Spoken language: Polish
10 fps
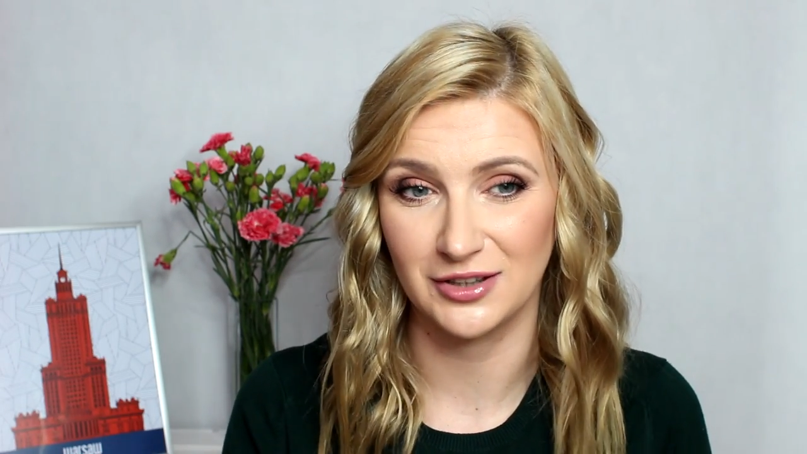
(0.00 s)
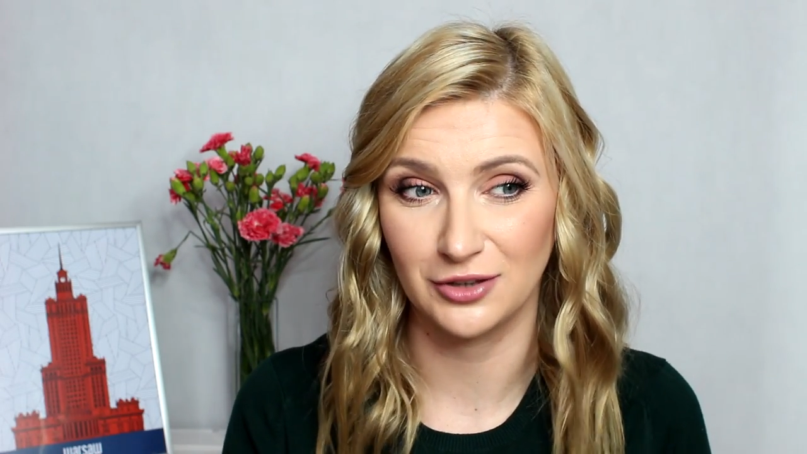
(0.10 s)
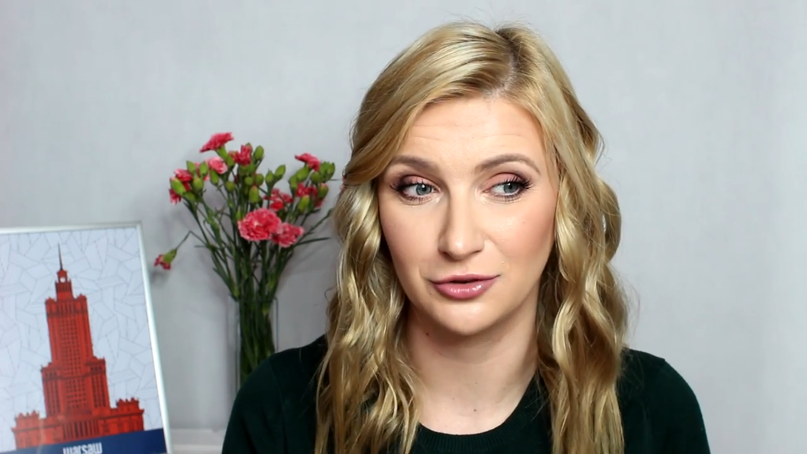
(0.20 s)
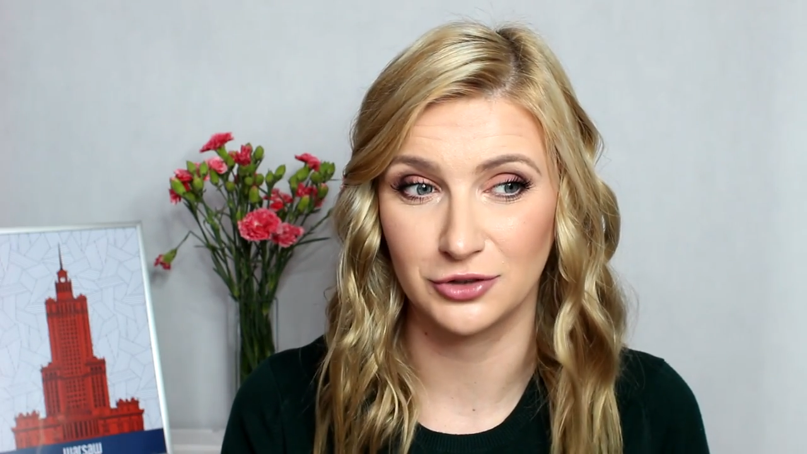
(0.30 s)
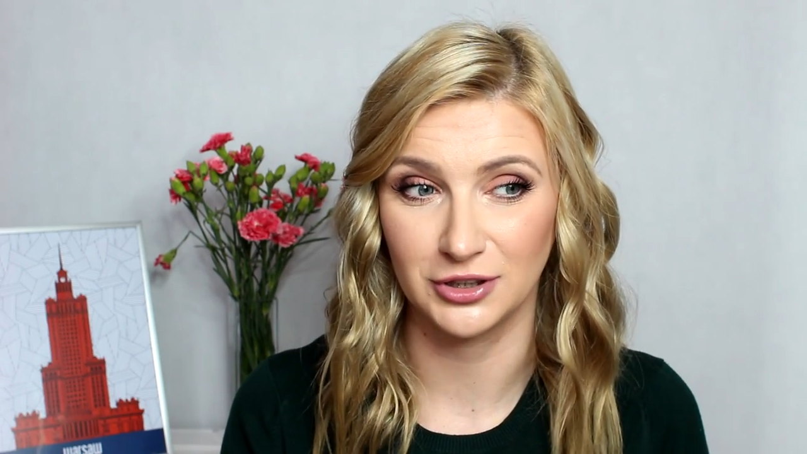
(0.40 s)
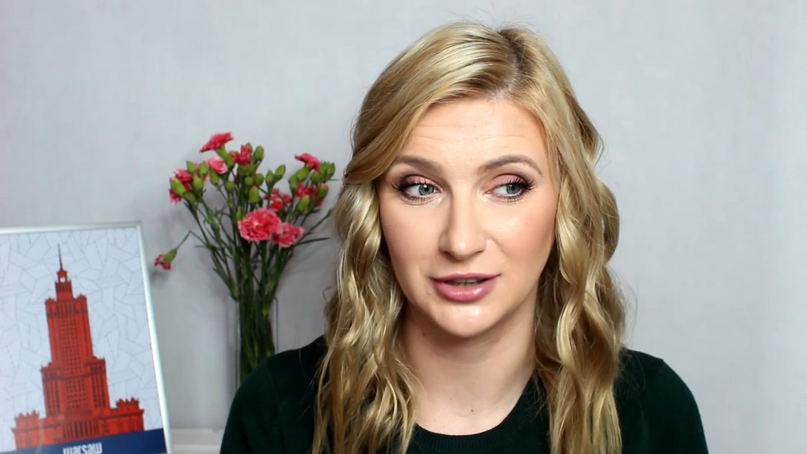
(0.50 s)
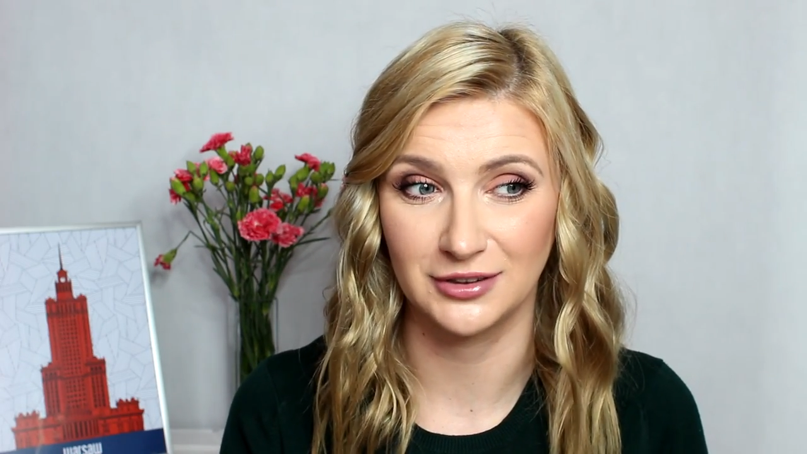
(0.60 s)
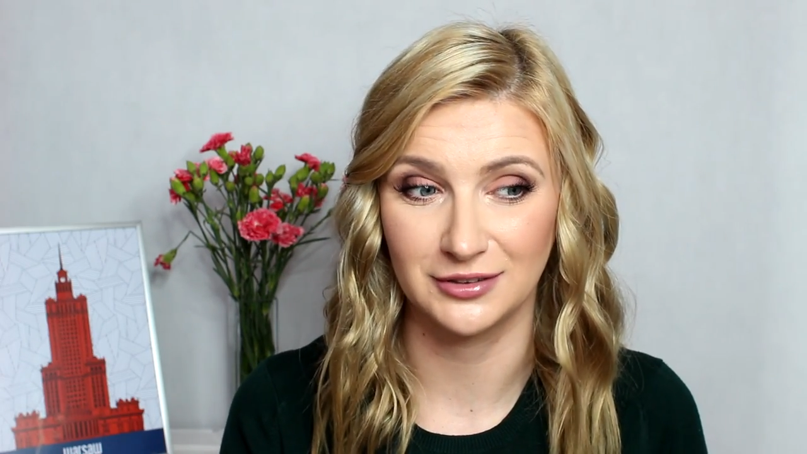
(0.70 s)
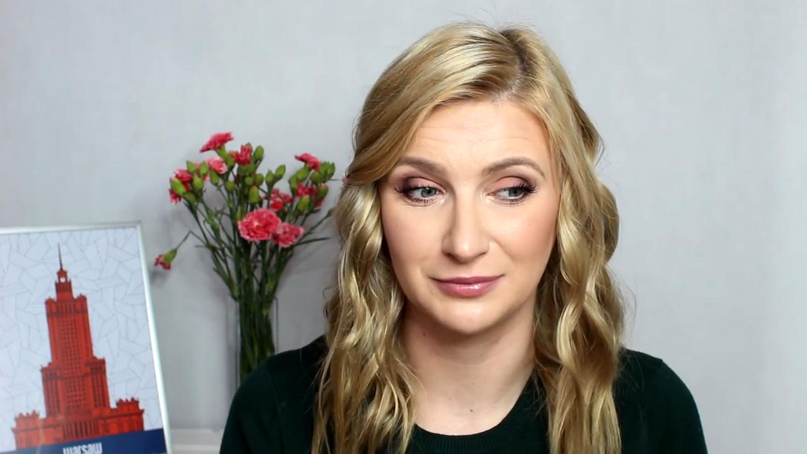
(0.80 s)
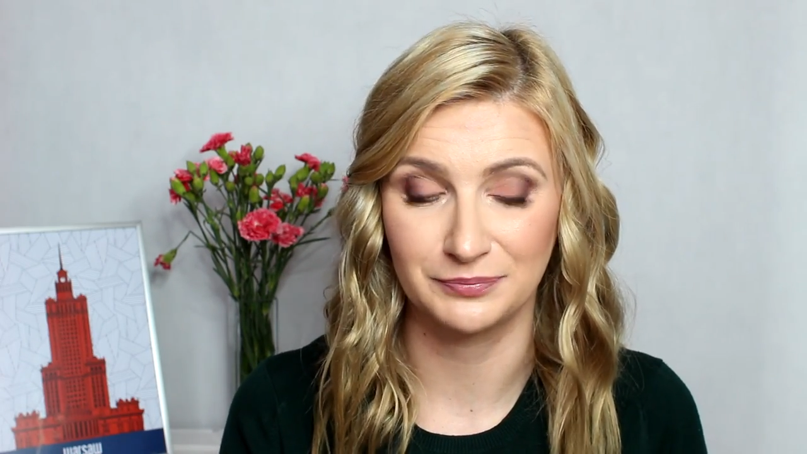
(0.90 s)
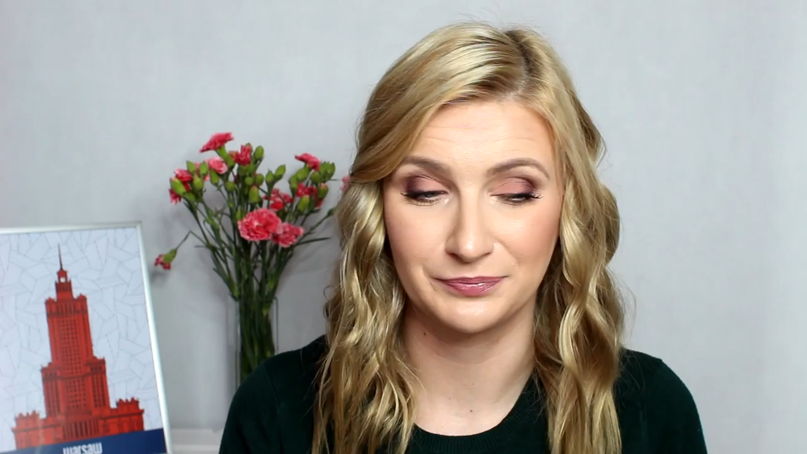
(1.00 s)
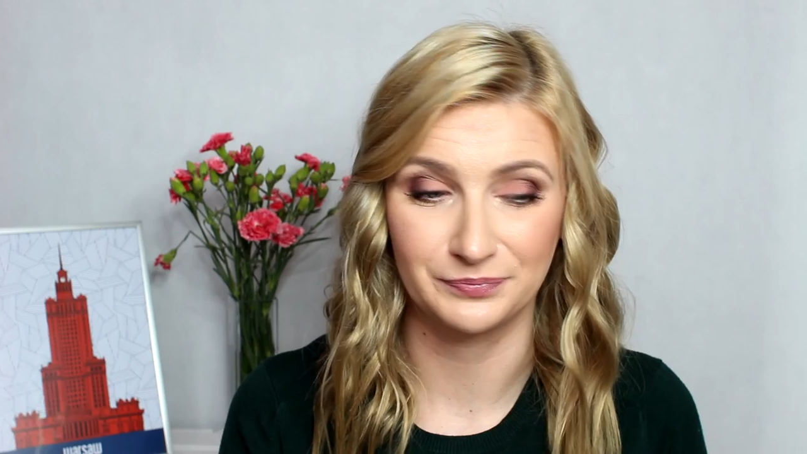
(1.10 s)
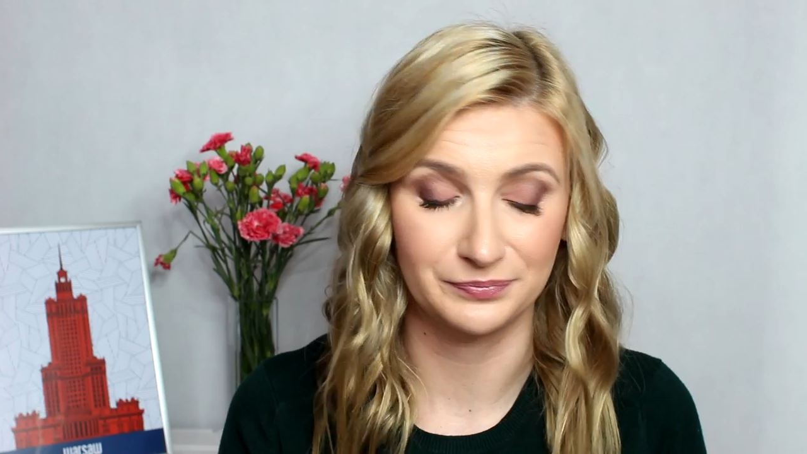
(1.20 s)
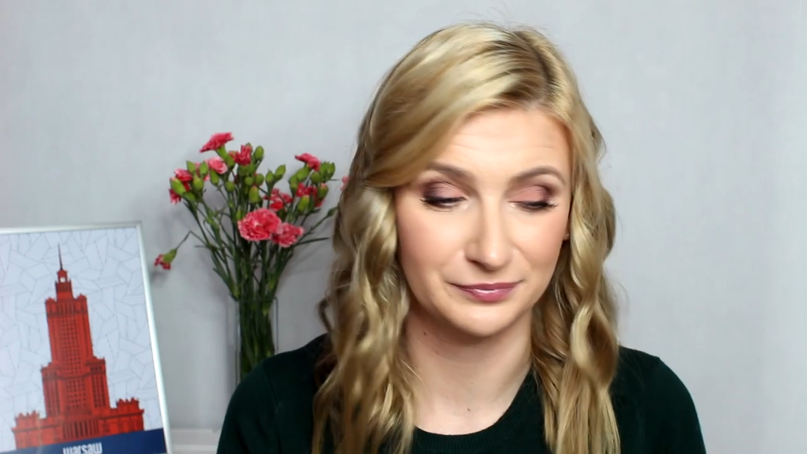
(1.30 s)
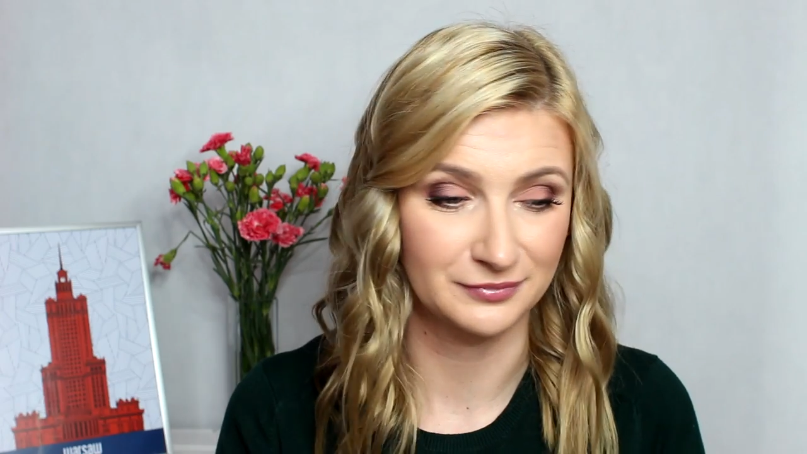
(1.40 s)
tego, że,
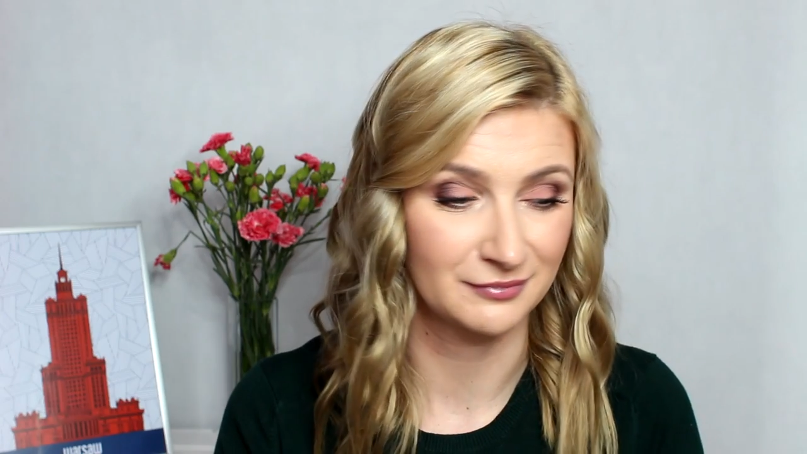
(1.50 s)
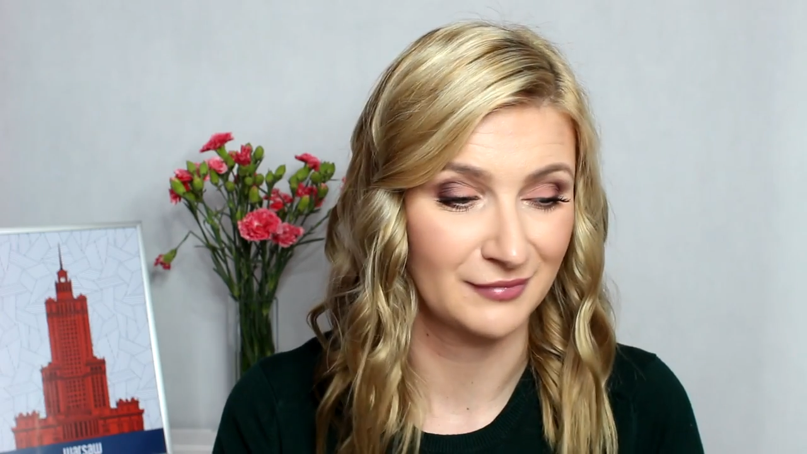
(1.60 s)
mm,